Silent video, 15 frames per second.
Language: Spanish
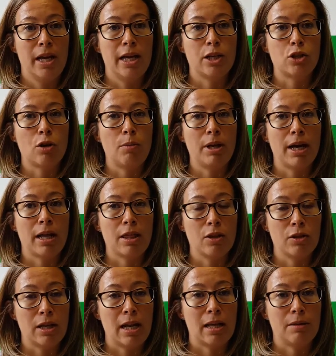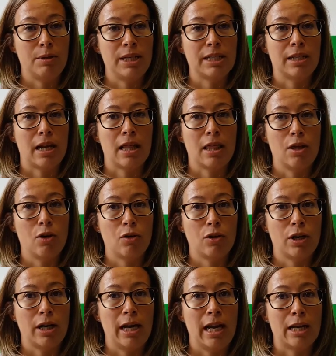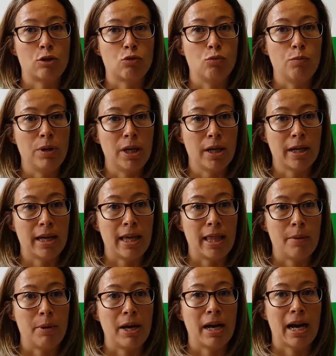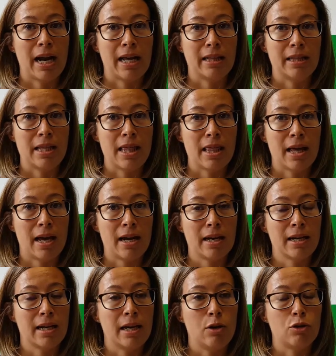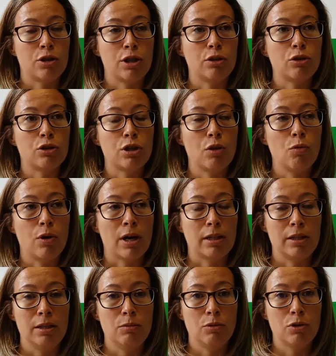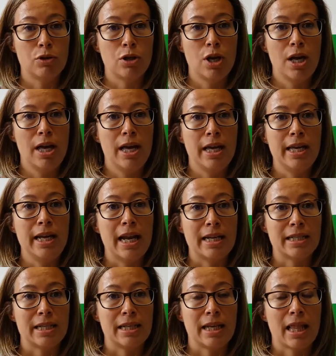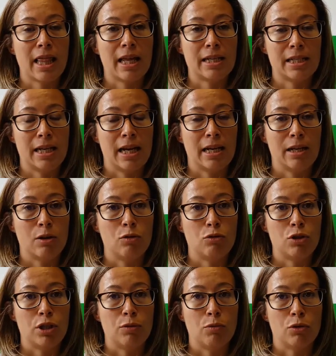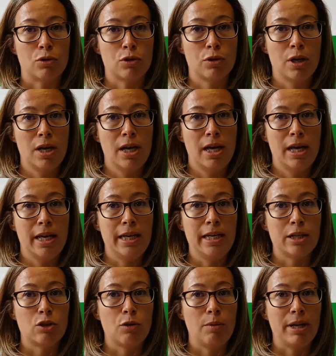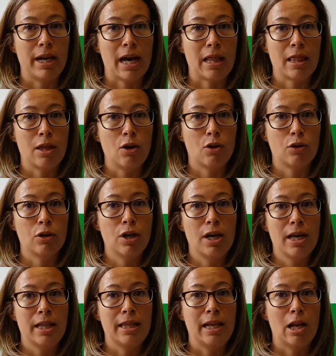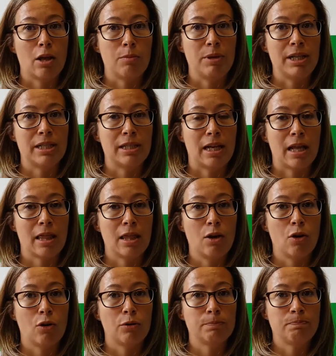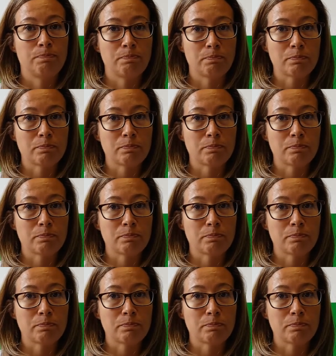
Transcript: Es obligación de la Administración el asumir que deben garantizar que los centros educativos y la enseñanza sean inclusivos. Y es obligación de la Administración